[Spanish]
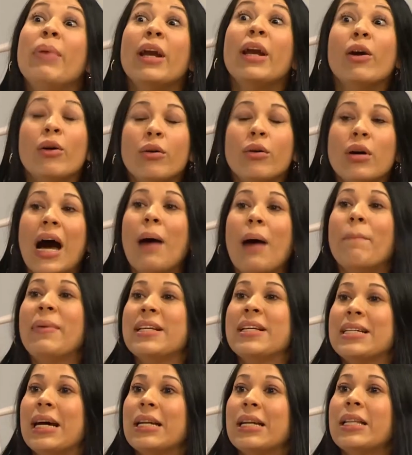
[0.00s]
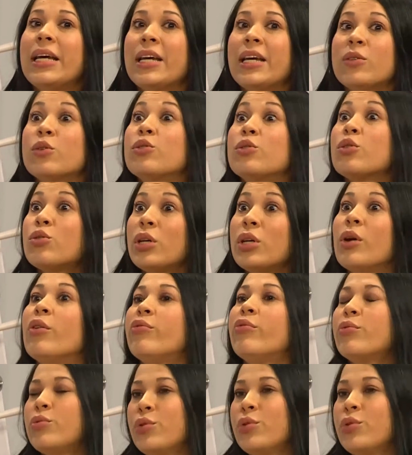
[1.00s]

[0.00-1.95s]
pero a pesar de eso yo sigo